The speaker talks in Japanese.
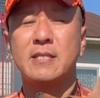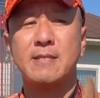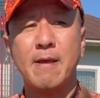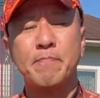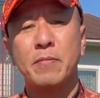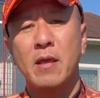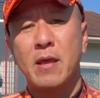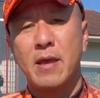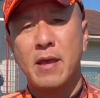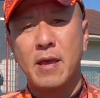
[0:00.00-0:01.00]
すね、
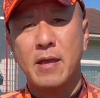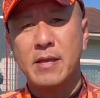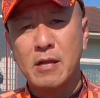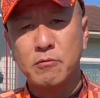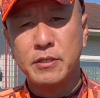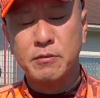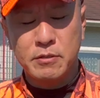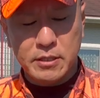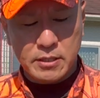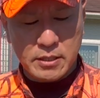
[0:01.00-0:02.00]
やる犬
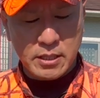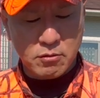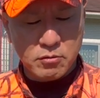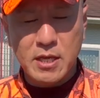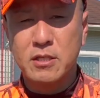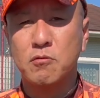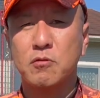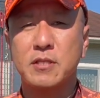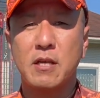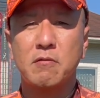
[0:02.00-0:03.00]
にきっと成長
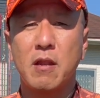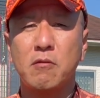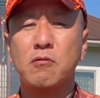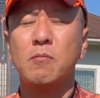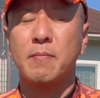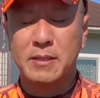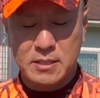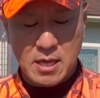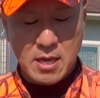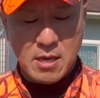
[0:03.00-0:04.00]
してくれると思いま
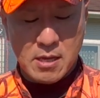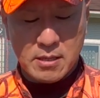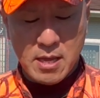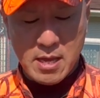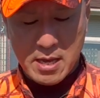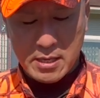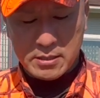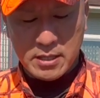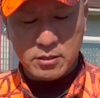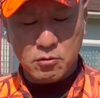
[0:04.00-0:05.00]
す。で、
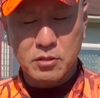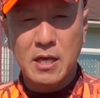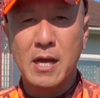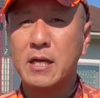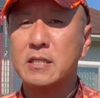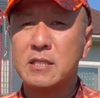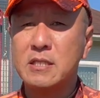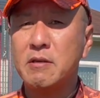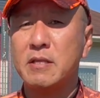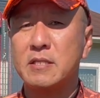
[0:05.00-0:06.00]
成長した暁
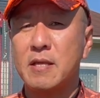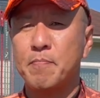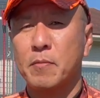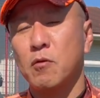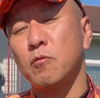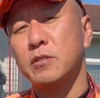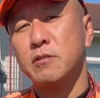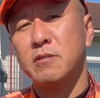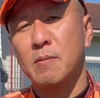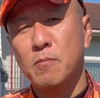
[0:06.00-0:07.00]
にはですね、この
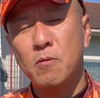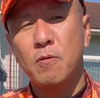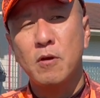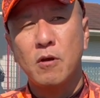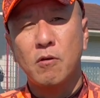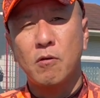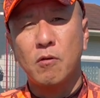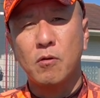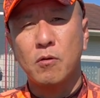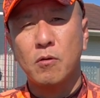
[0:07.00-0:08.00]
チグサも、
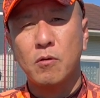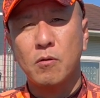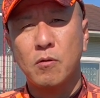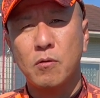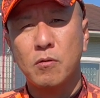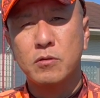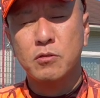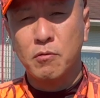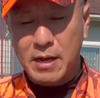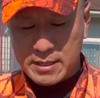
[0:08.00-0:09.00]

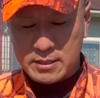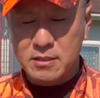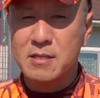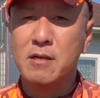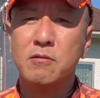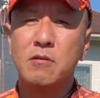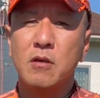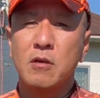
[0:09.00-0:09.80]
将来につなぐ立